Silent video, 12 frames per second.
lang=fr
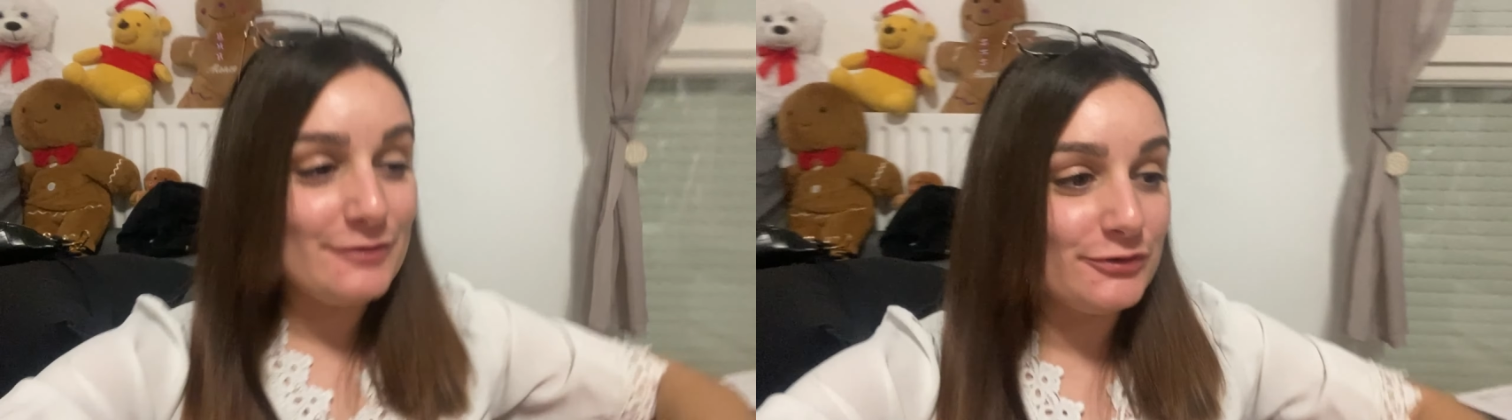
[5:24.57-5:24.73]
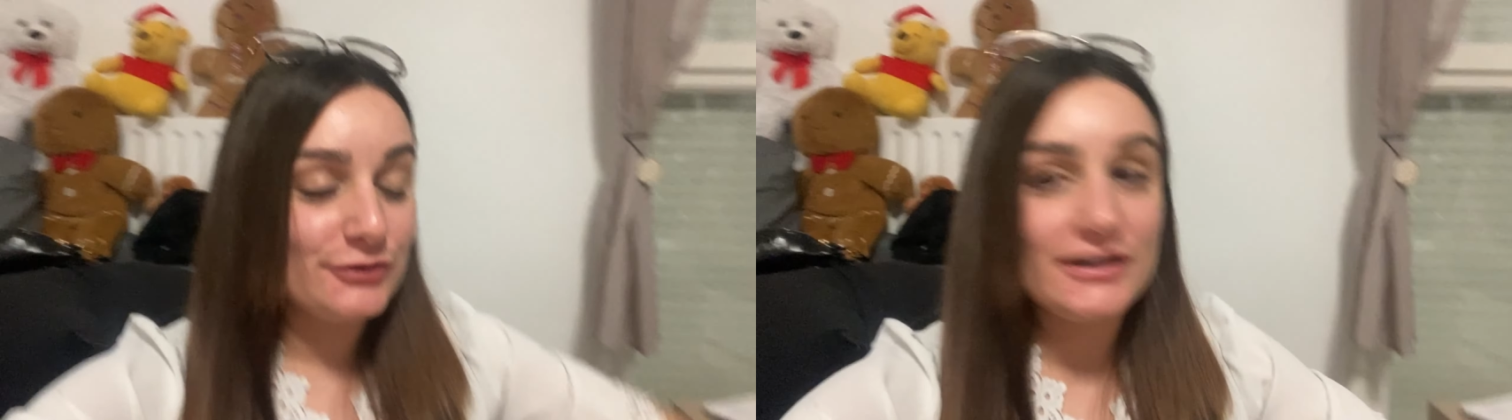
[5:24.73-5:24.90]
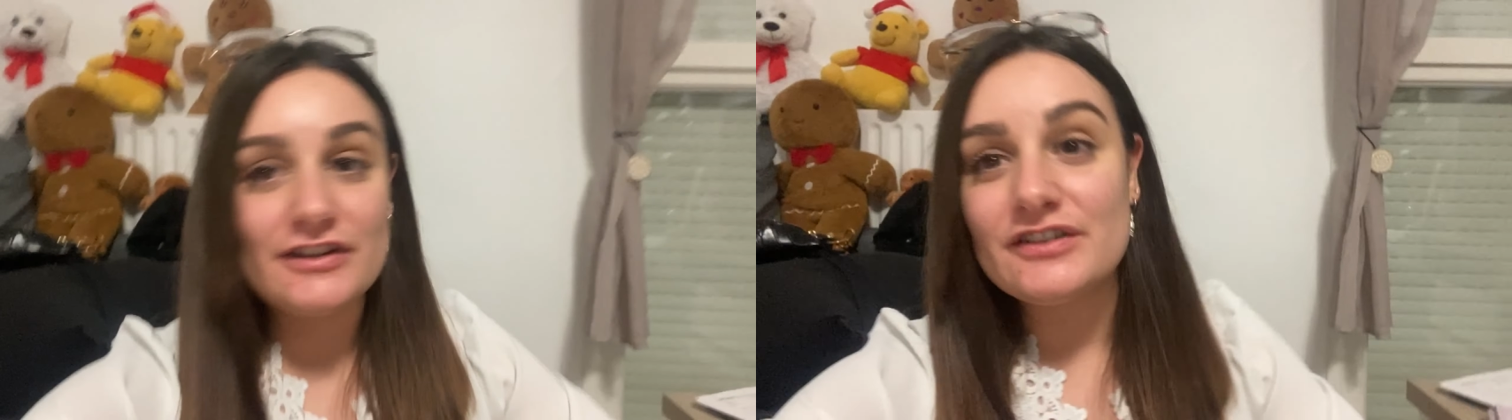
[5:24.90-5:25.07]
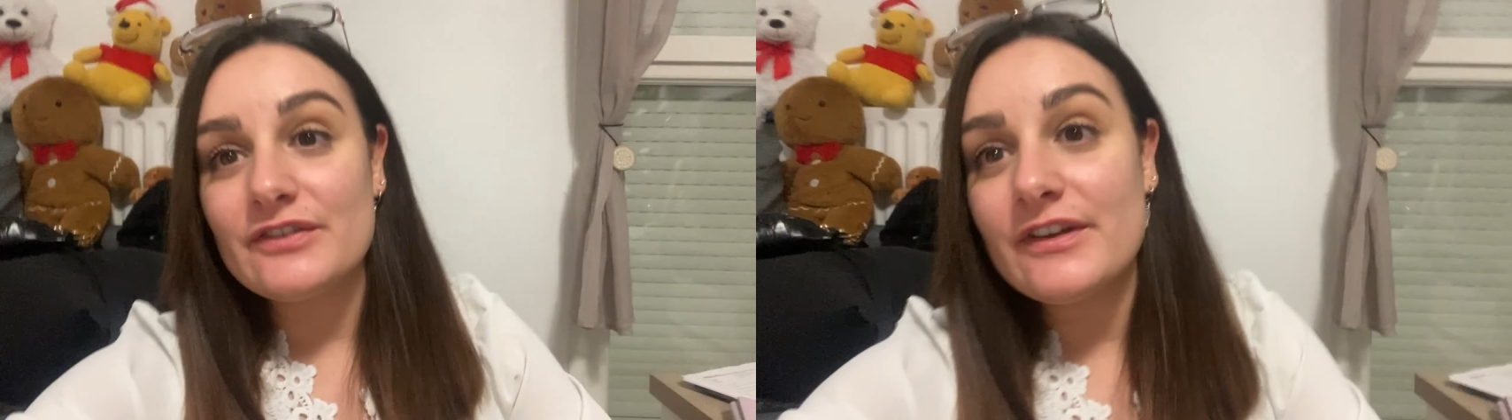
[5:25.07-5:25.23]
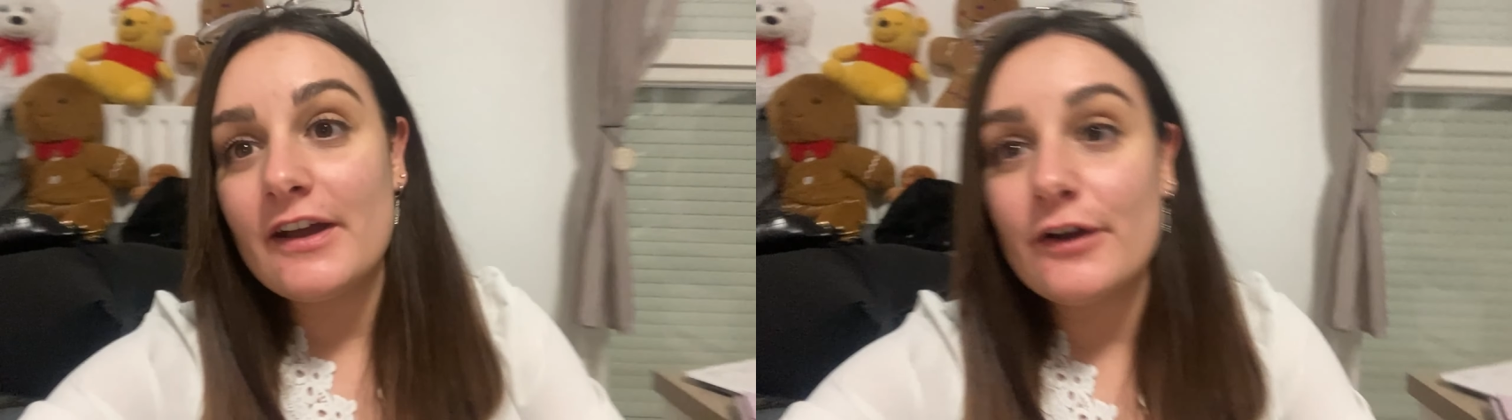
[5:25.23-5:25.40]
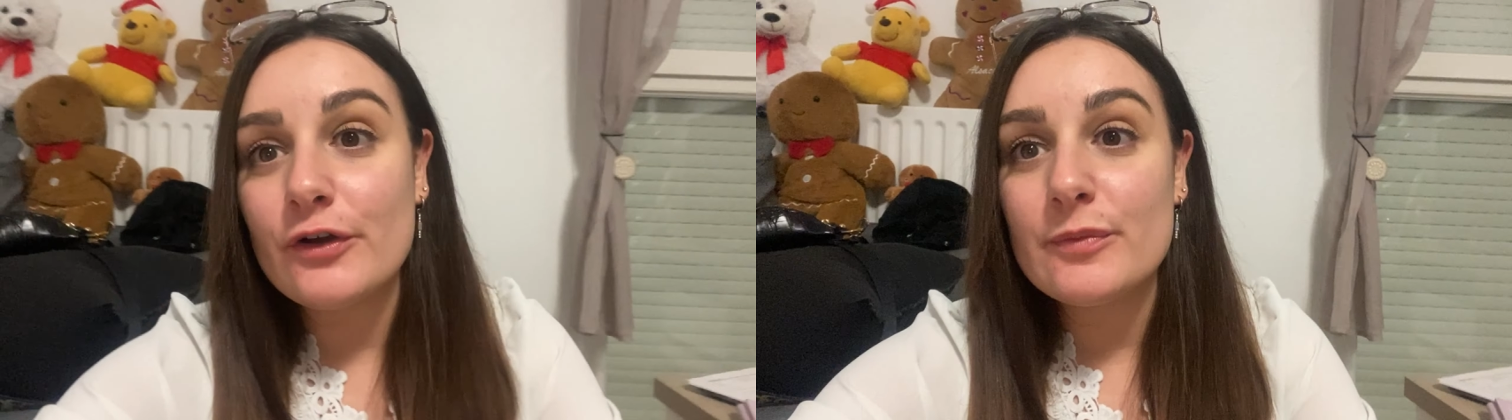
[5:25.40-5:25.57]
Bon, nous, on a déjà fait
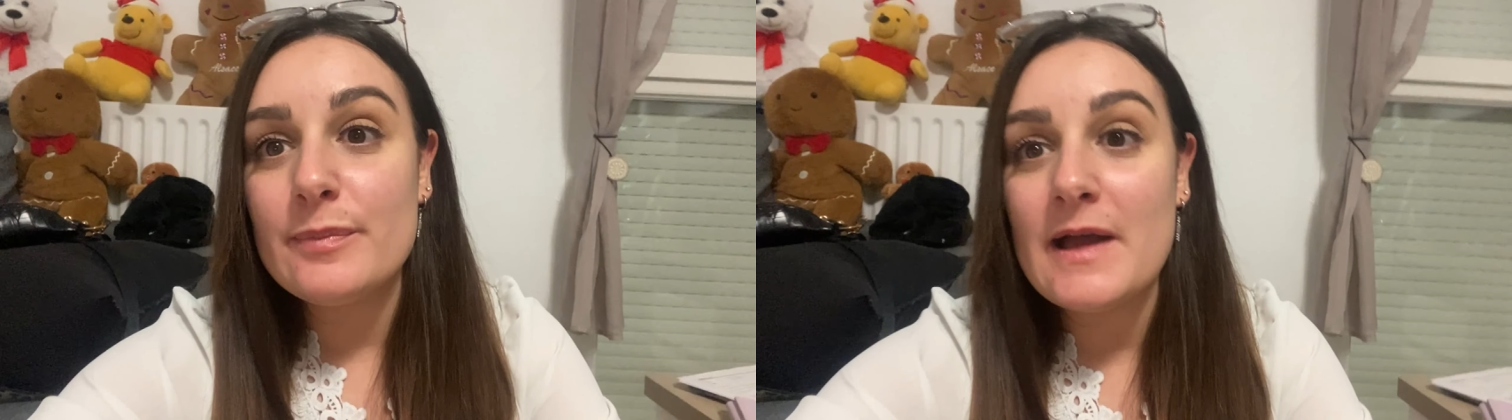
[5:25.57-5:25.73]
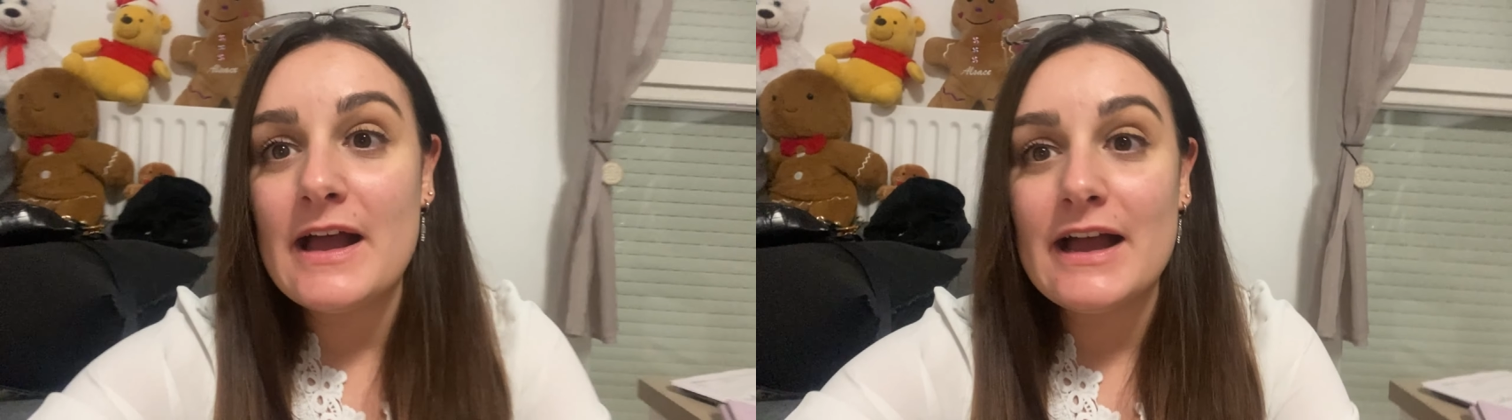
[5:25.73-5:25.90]
un repas